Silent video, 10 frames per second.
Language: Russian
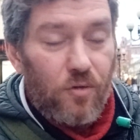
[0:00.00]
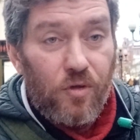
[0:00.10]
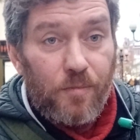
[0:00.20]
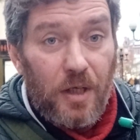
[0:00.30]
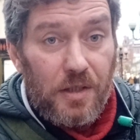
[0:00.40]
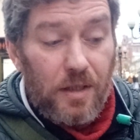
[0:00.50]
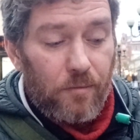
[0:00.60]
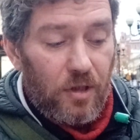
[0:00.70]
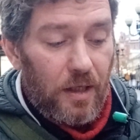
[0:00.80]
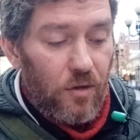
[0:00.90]
в
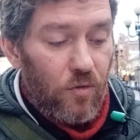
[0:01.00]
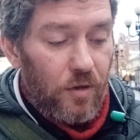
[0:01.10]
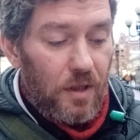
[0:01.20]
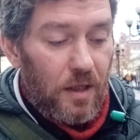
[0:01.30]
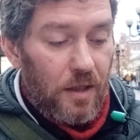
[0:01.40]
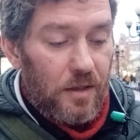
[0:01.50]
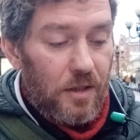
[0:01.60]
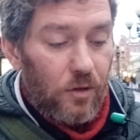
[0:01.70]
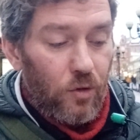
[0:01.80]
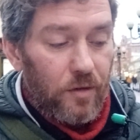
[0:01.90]
Усманском районе
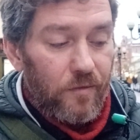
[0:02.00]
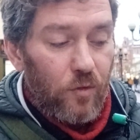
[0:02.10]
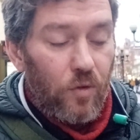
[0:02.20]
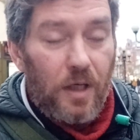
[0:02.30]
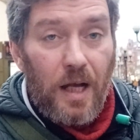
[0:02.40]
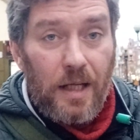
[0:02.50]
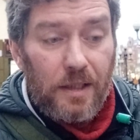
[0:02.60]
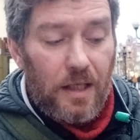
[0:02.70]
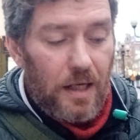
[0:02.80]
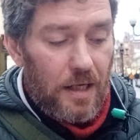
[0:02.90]

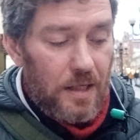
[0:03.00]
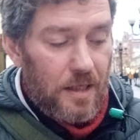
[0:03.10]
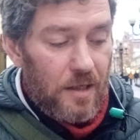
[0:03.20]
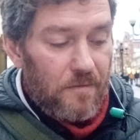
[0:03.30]
Селонова-Углянка